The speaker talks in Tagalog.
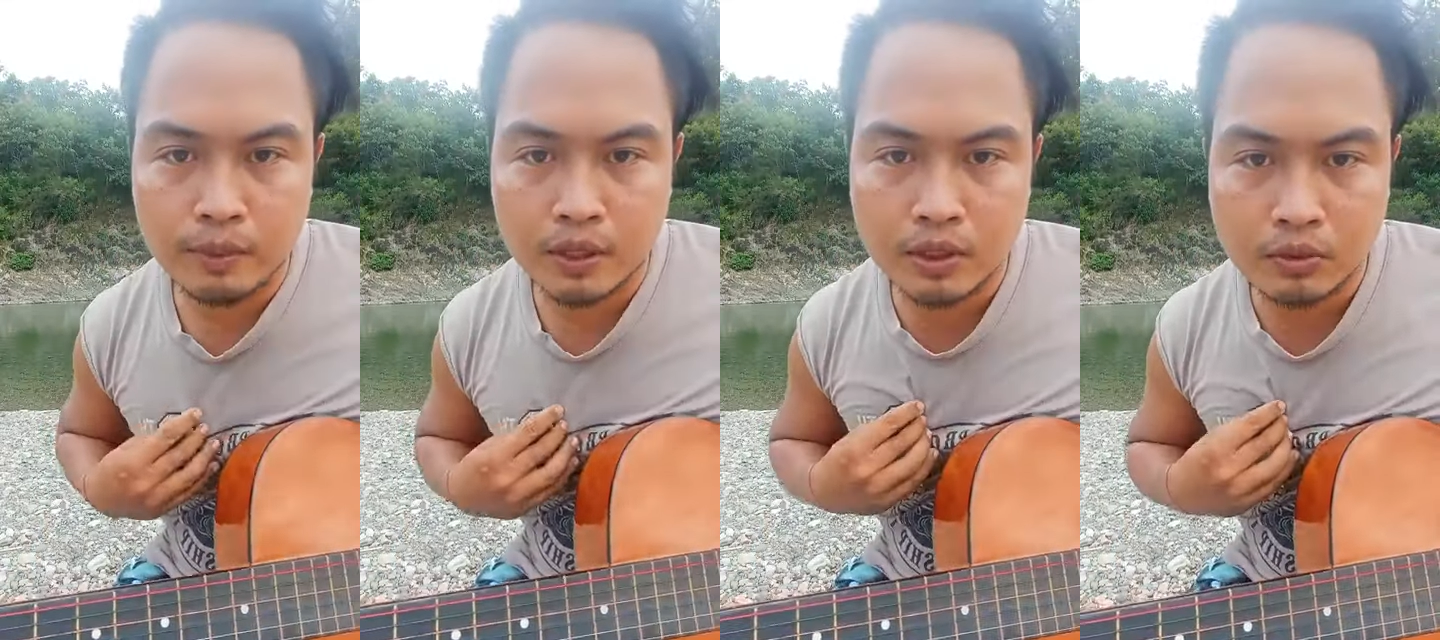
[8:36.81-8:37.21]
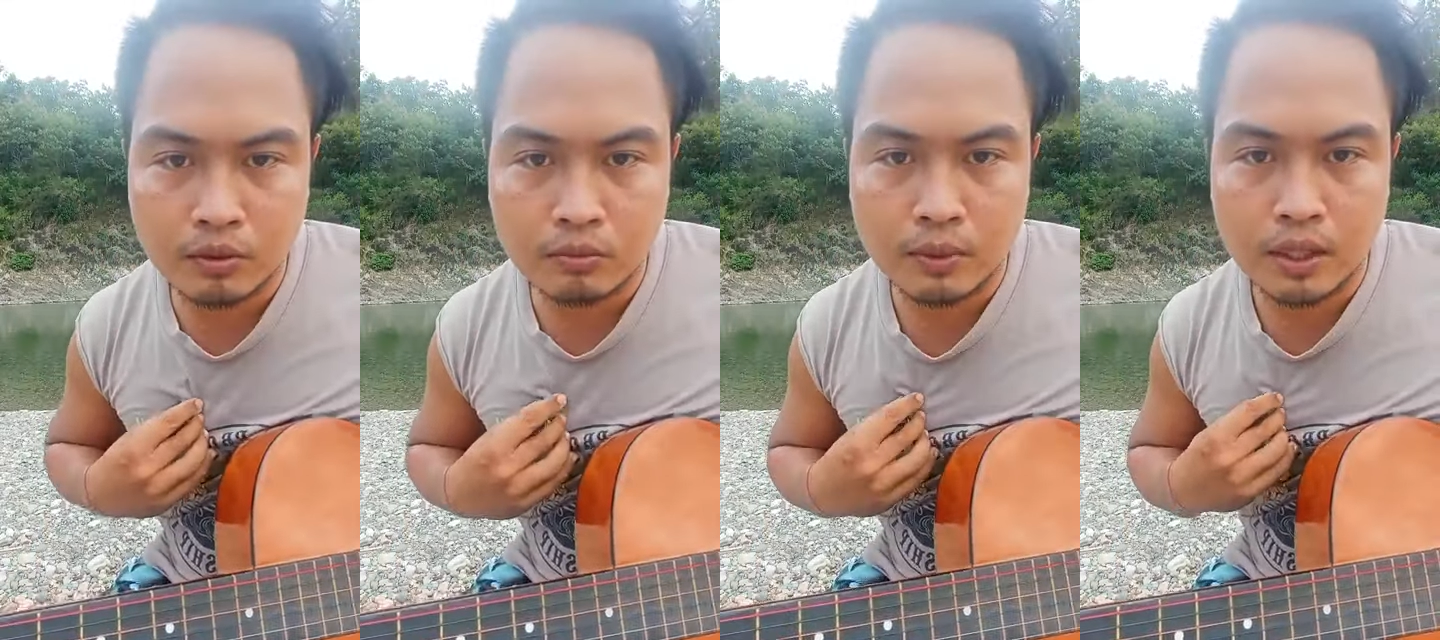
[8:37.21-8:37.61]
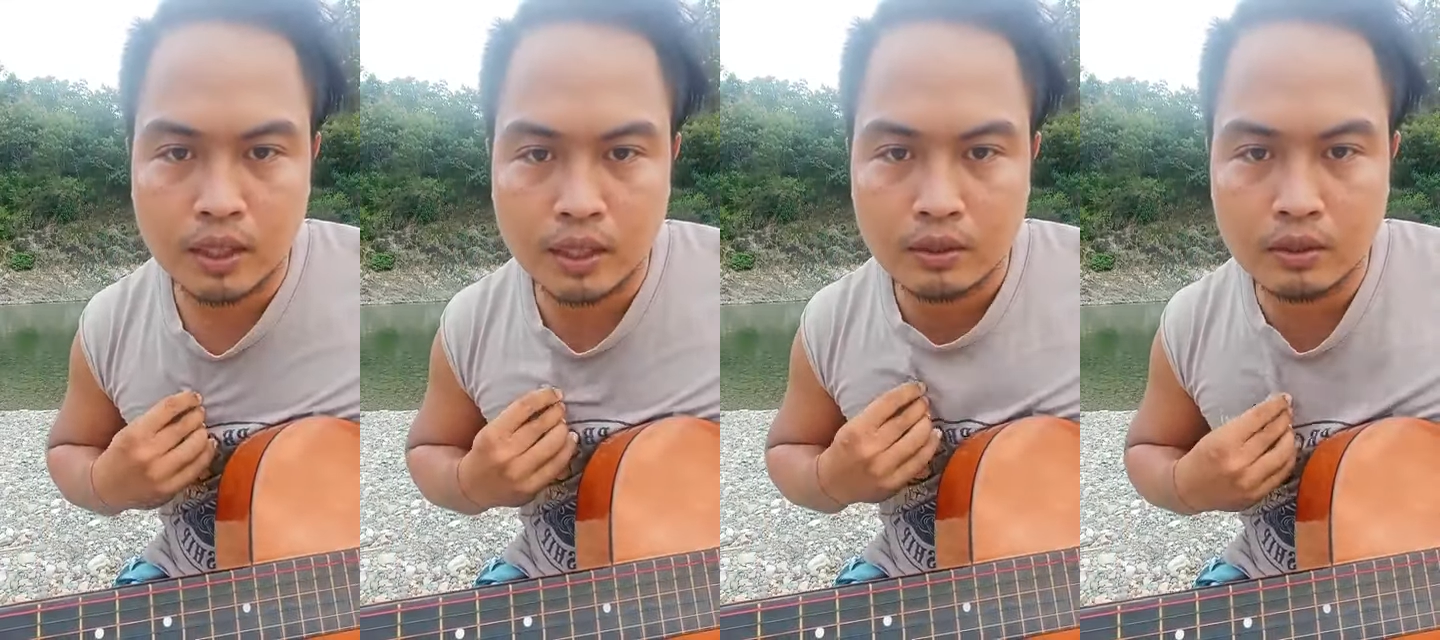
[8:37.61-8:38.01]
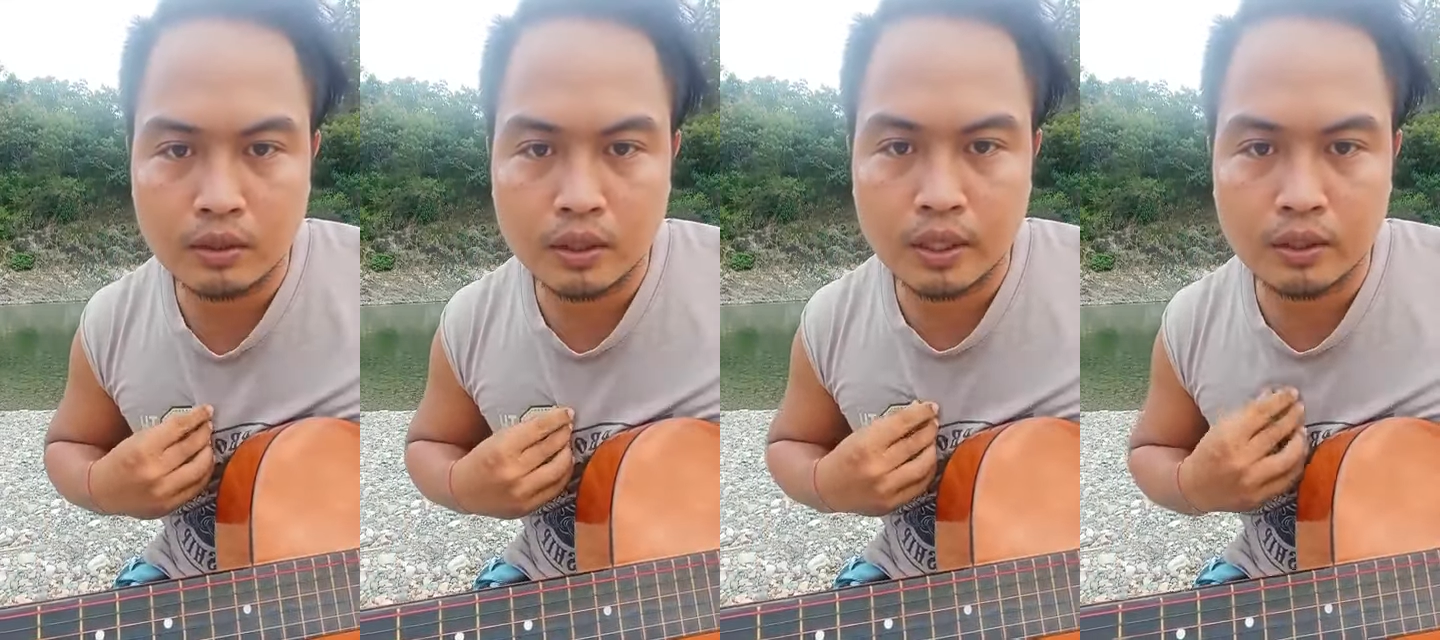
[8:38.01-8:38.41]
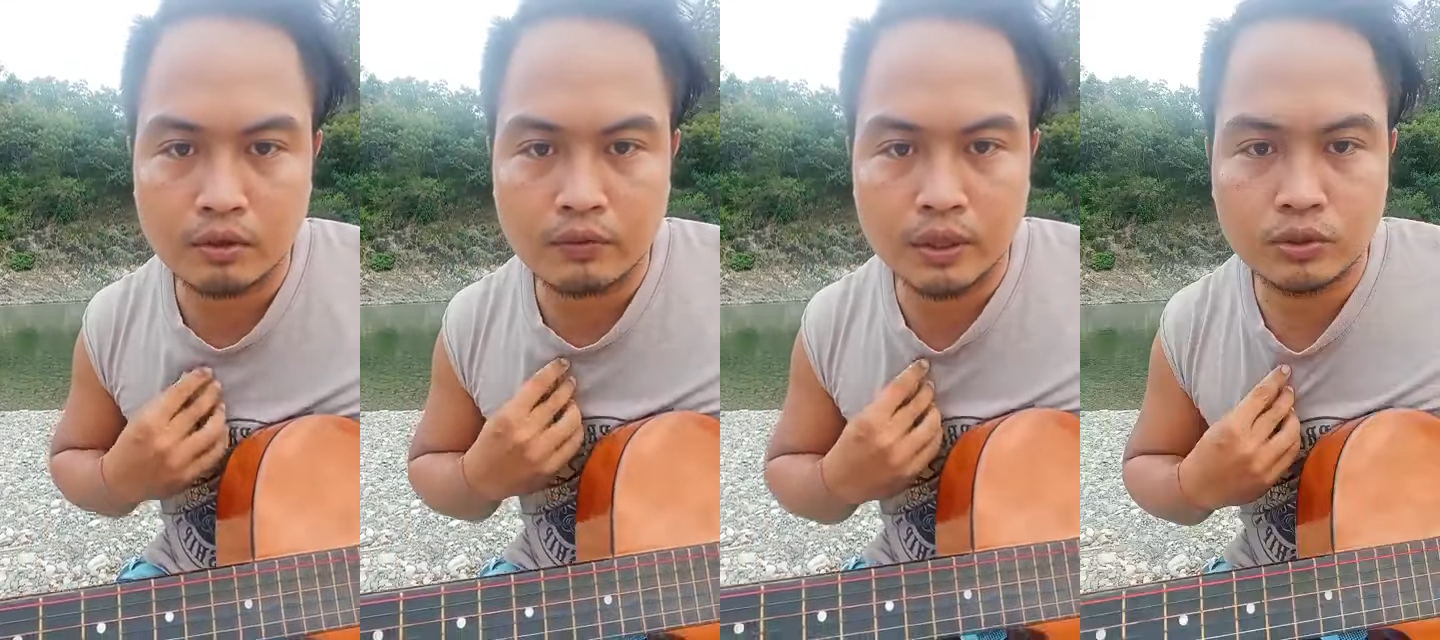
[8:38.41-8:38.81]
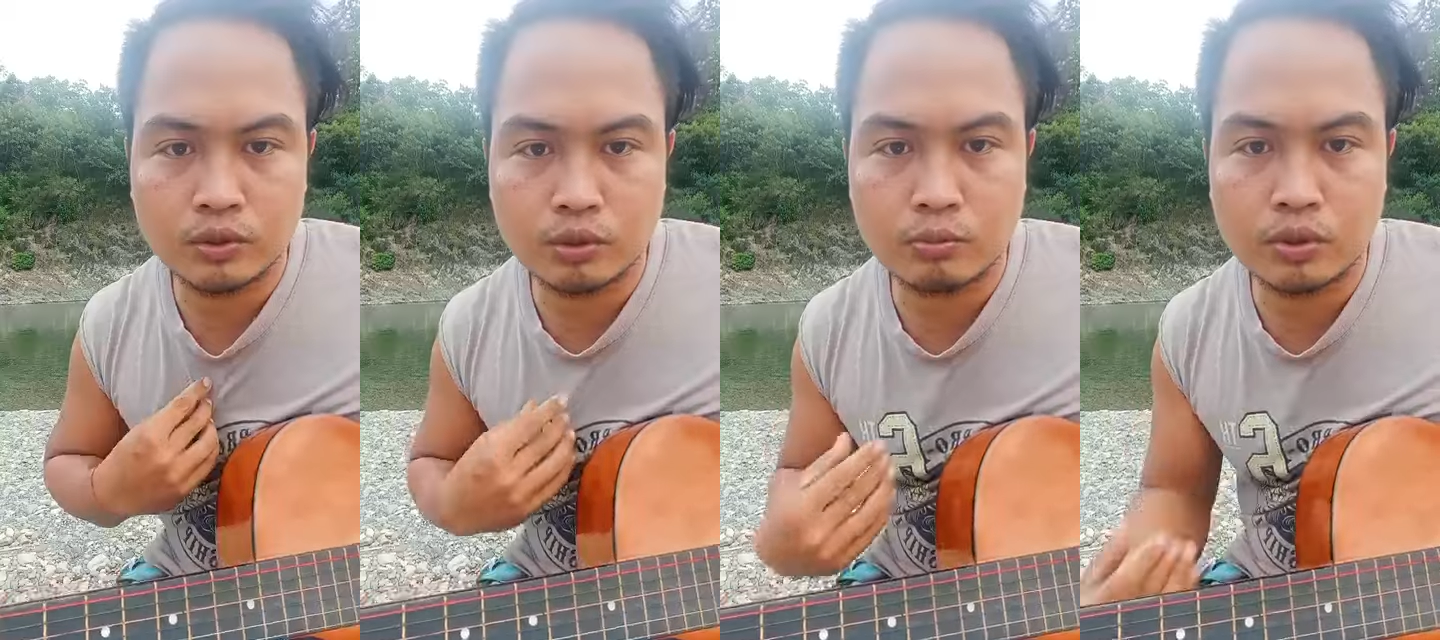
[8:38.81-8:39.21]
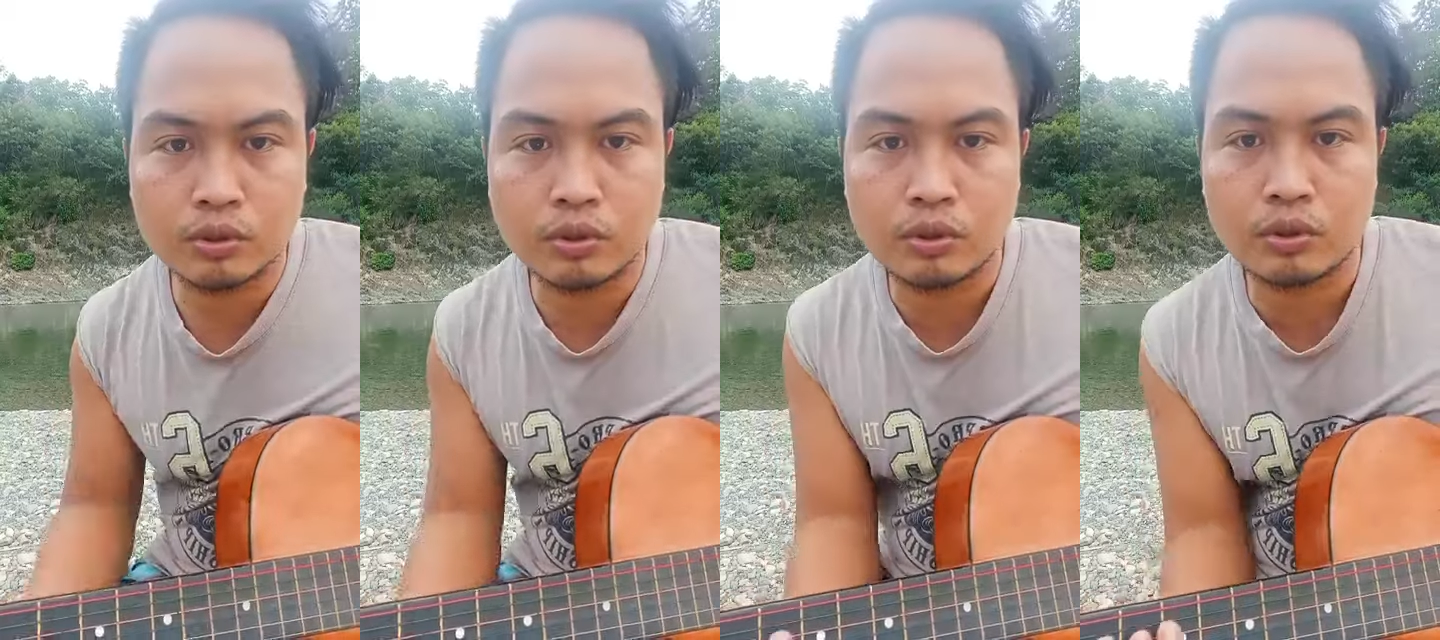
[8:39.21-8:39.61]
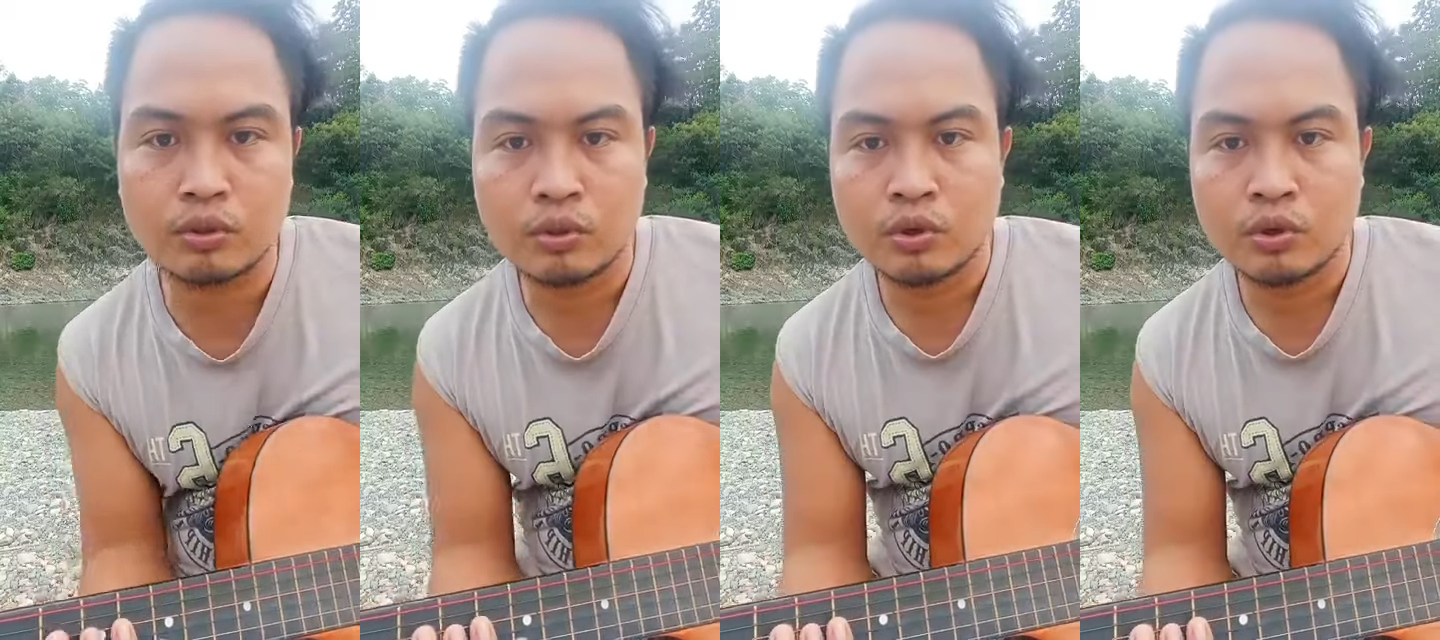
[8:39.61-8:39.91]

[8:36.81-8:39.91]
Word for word: Pa shout out man idol Negro Venture Moto.